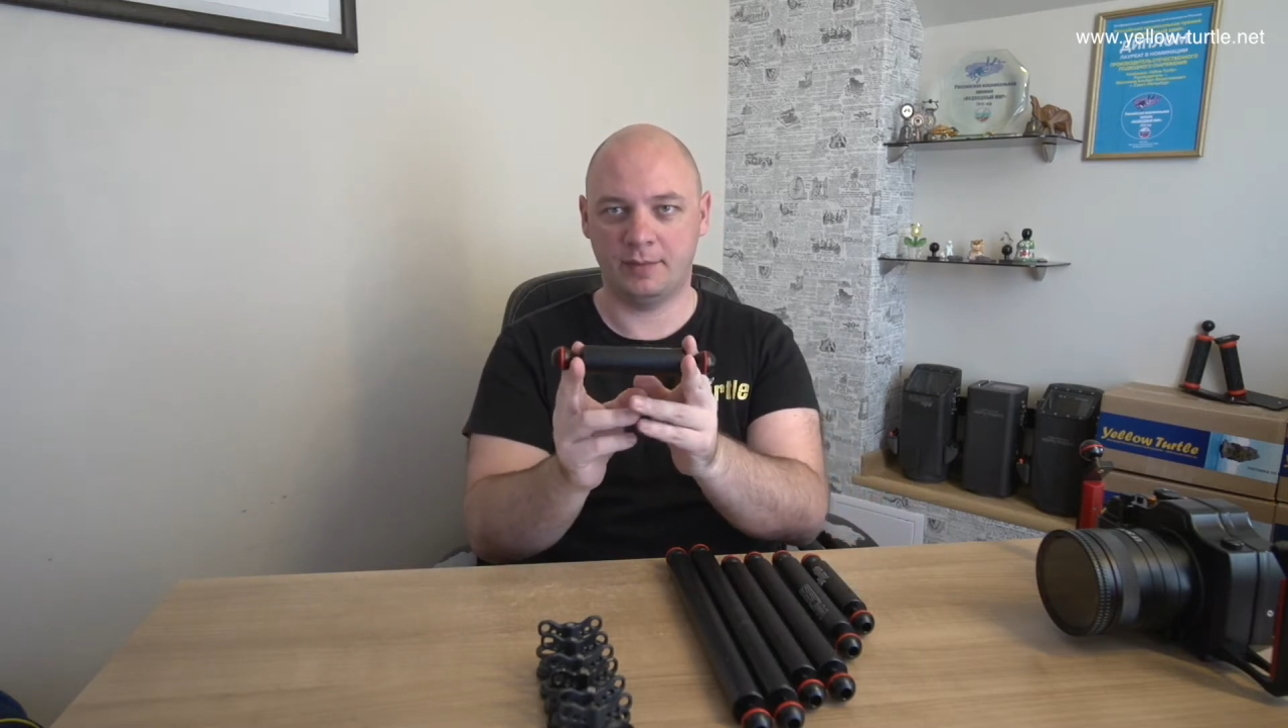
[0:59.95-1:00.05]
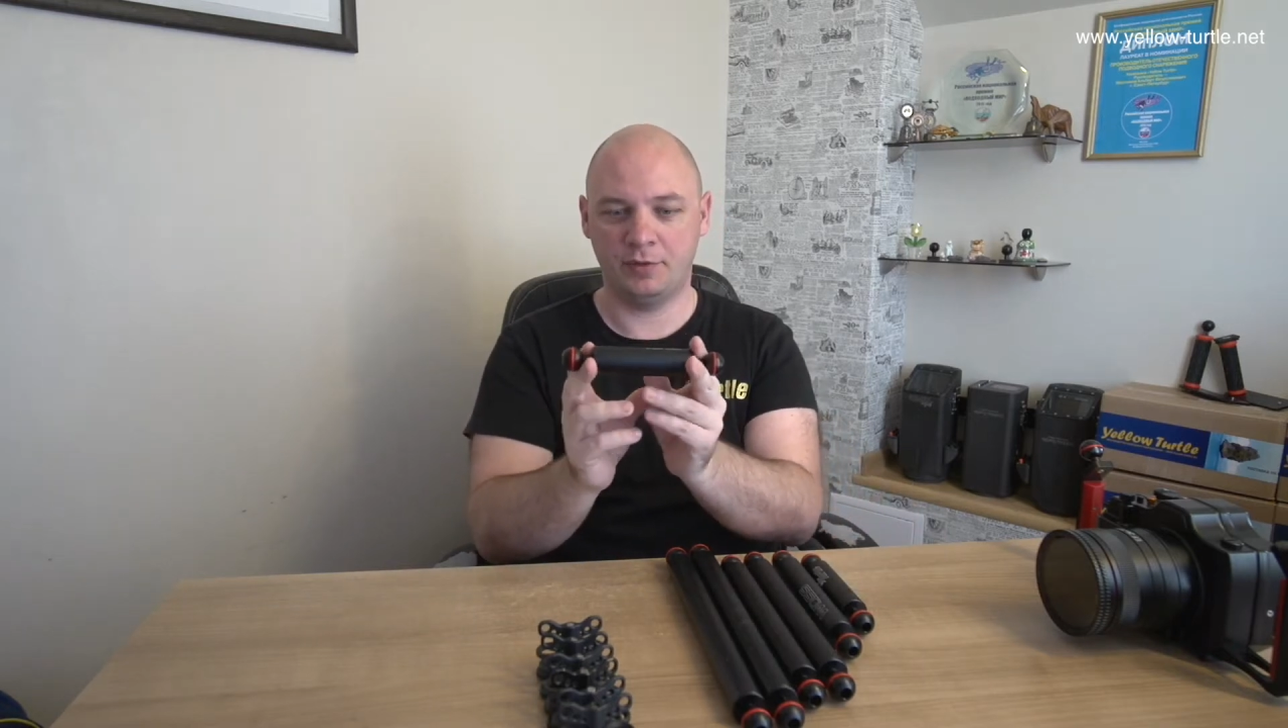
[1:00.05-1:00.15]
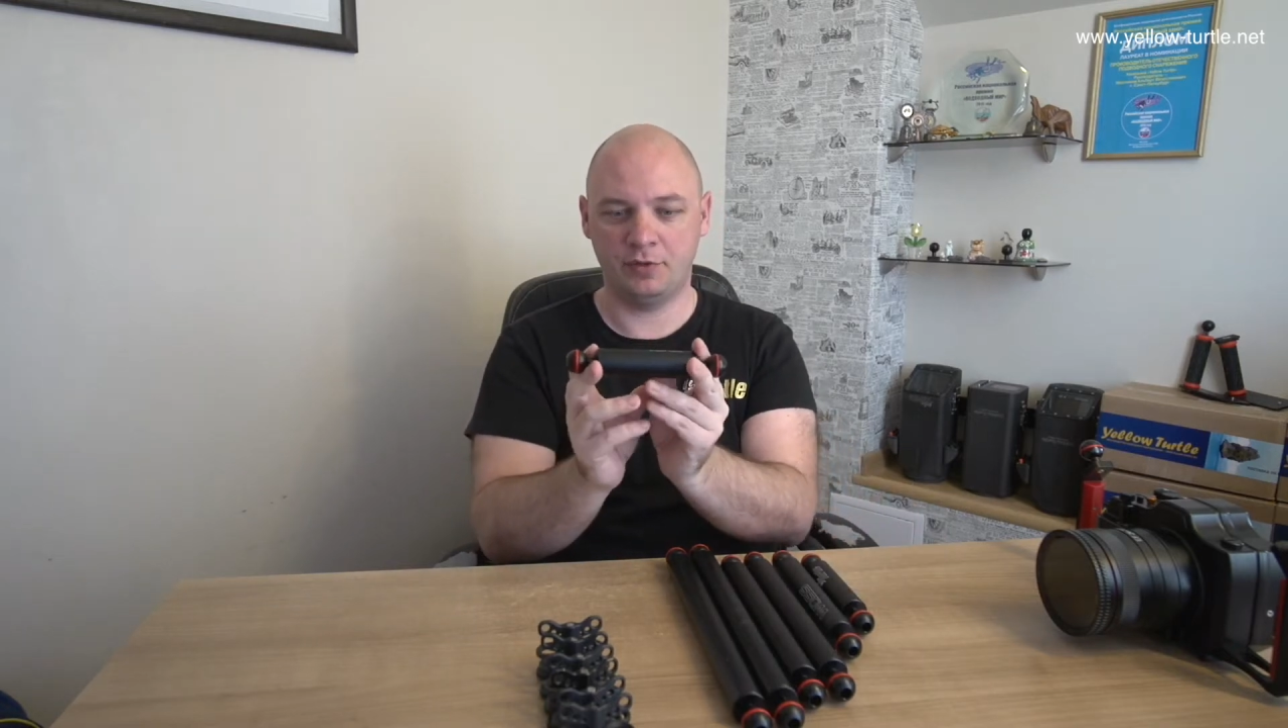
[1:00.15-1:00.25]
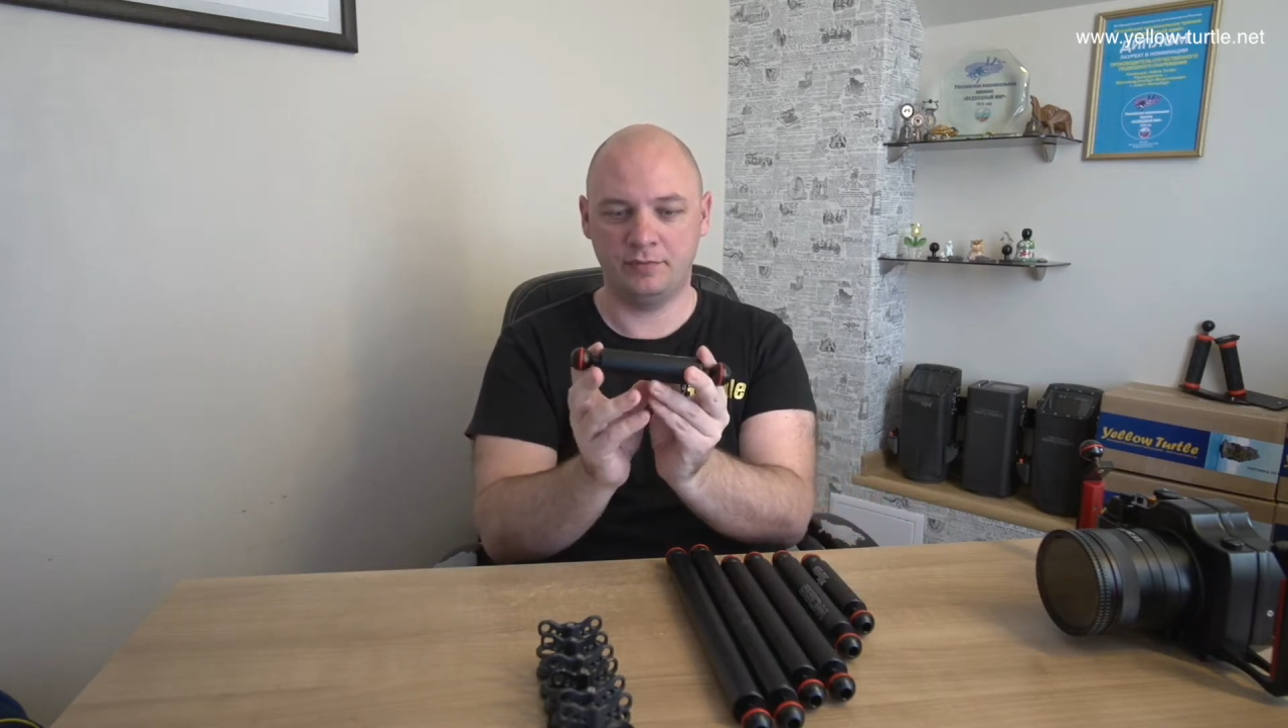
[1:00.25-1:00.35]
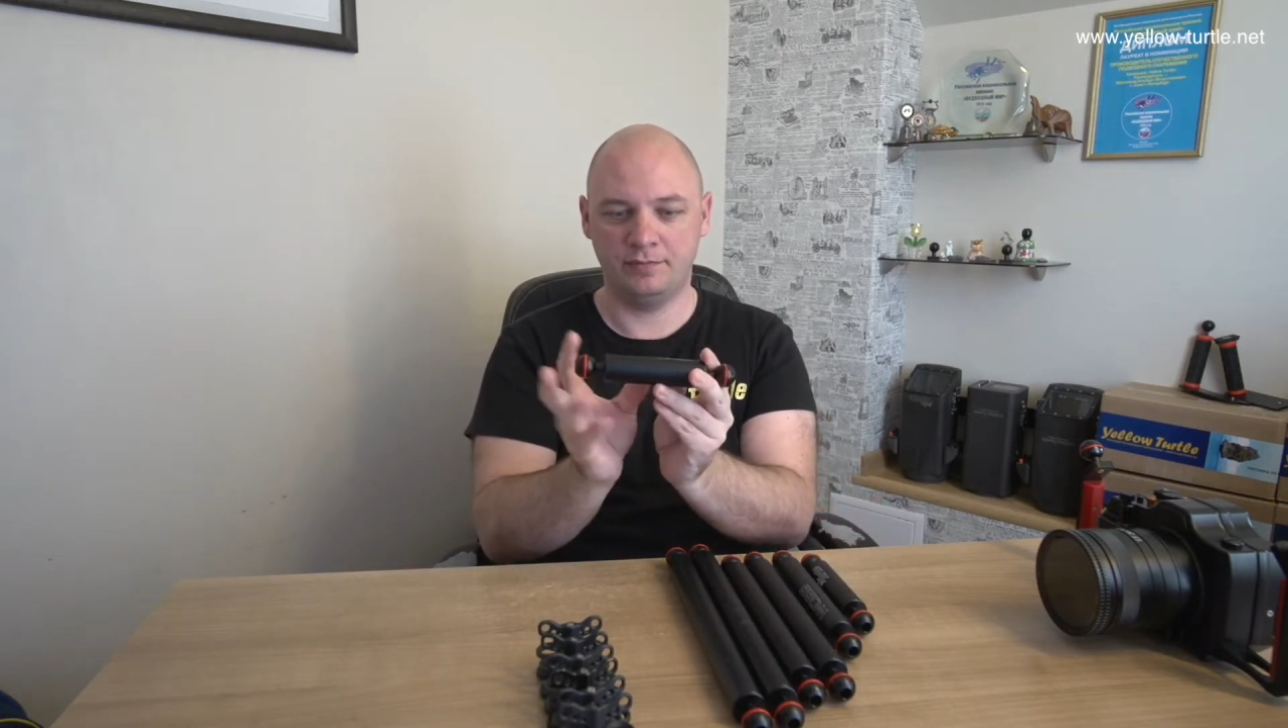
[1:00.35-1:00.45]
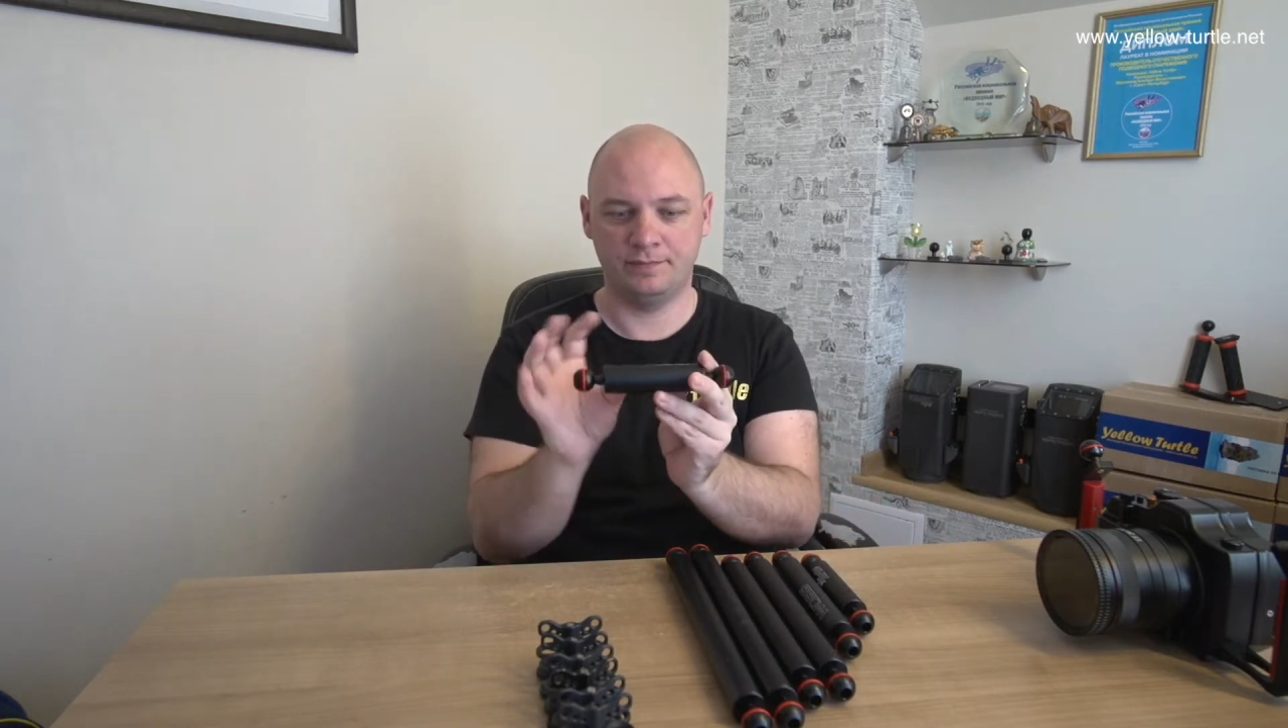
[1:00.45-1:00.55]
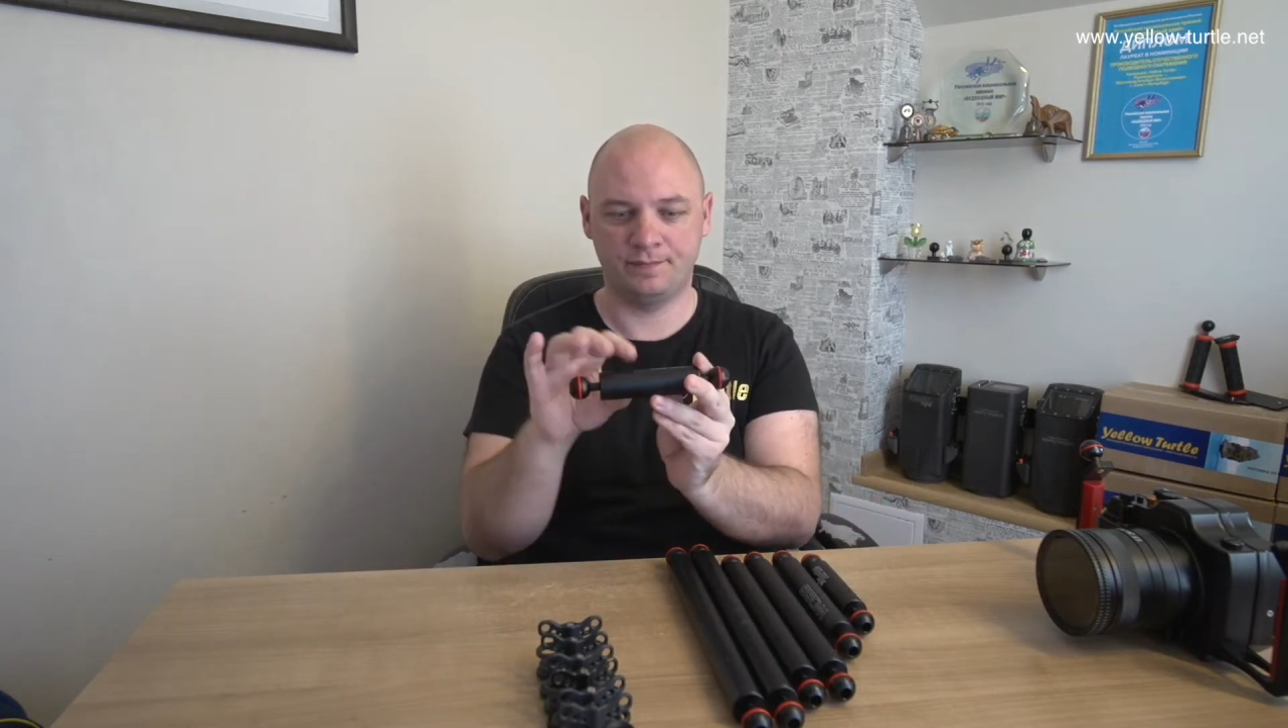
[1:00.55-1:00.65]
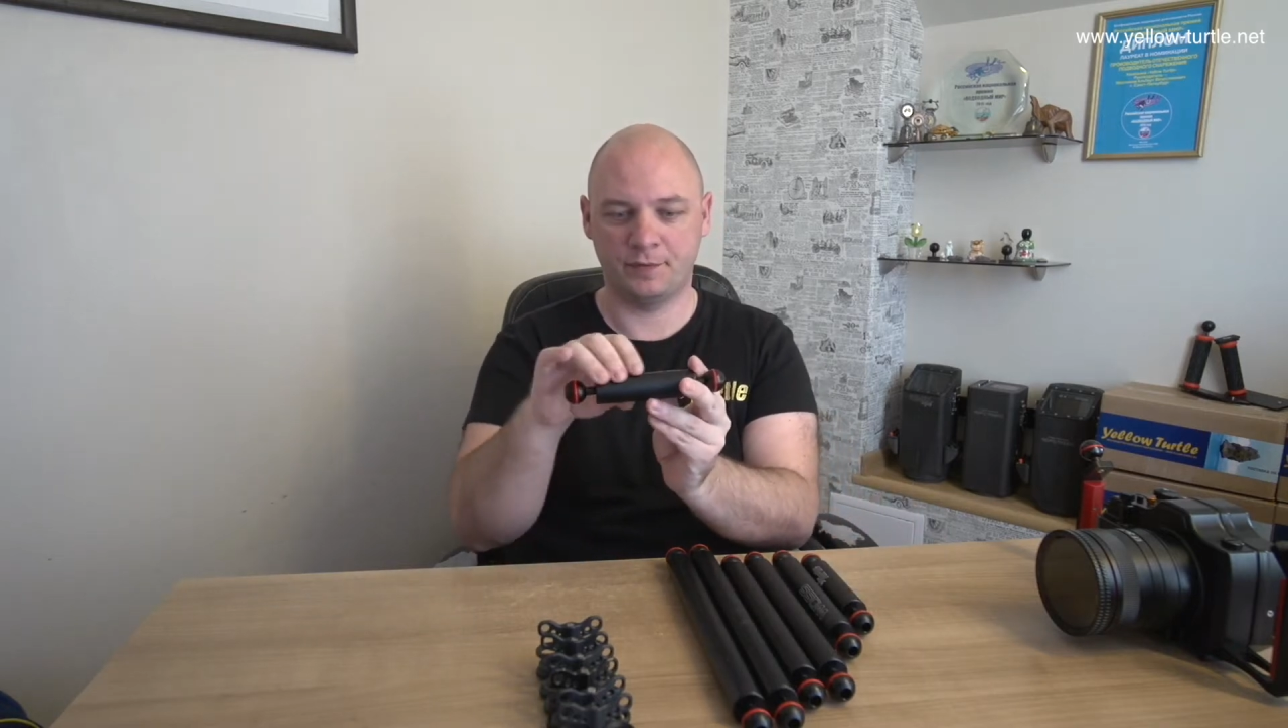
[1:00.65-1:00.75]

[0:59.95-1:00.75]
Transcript: объем